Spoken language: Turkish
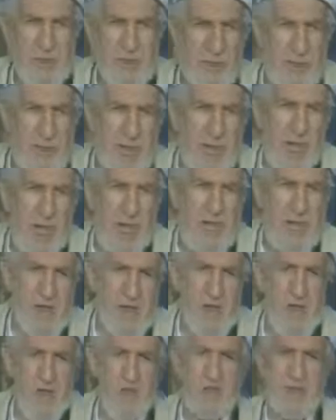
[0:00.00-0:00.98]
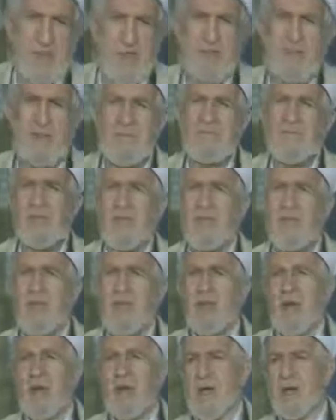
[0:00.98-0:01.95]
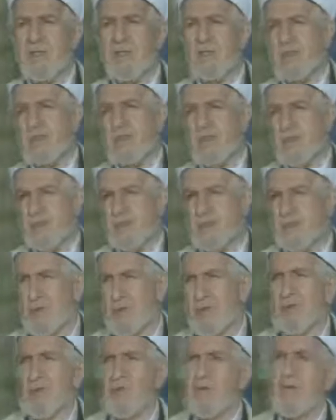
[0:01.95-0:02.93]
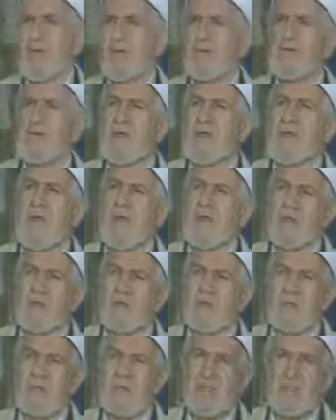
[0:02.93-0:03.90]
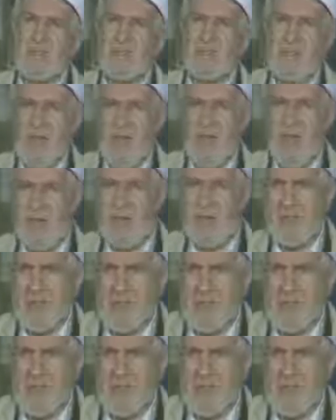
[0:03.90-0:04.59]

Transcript: meşah efendilerimizin hazırun ve dersimizi dinleyen